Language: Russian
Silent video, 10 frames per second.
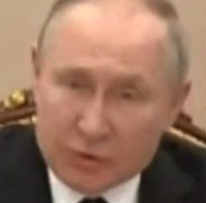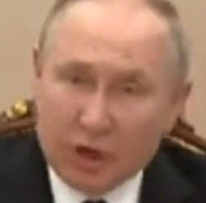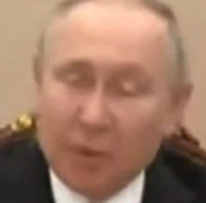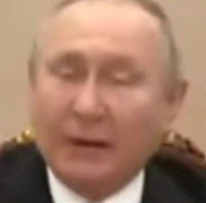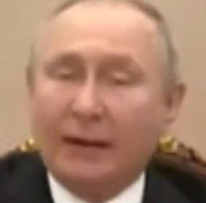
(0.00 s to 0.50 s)

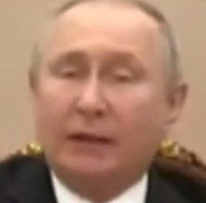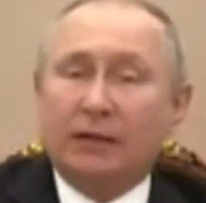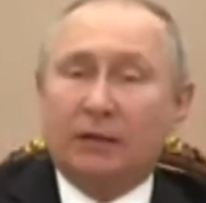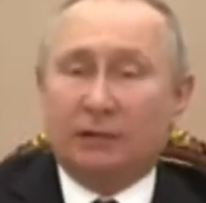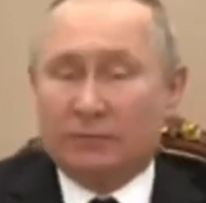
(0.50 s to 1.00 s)
Уважаемые
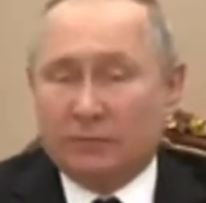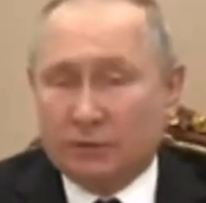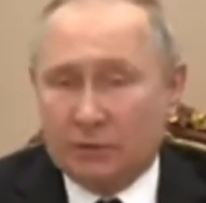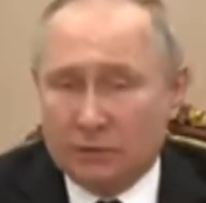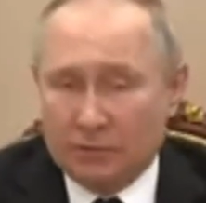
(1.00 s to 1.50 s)
коллеги,
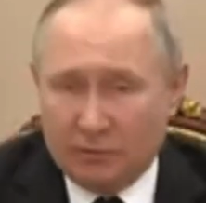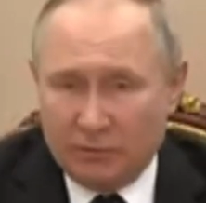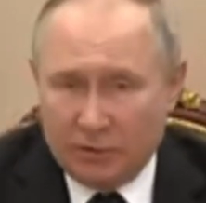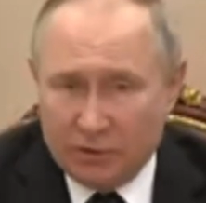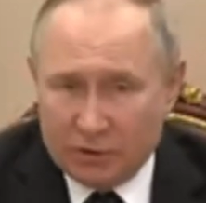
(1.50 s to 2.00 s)
вы
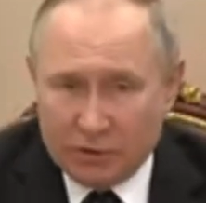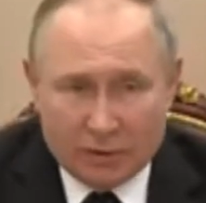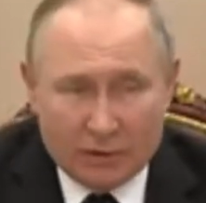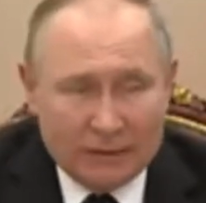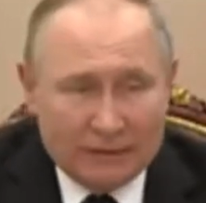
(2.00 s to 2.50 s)

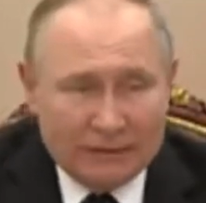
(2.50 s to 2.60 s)
видите,